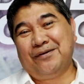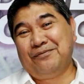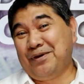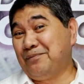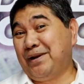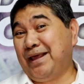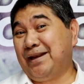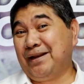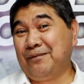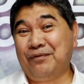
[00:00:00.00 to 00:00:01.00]
ah,
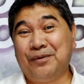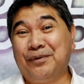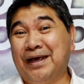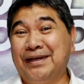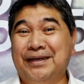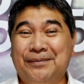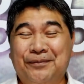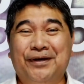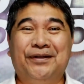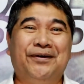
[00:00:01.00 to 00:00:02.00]
February, February na
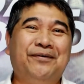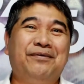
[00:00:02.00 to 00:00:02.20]
po, ano?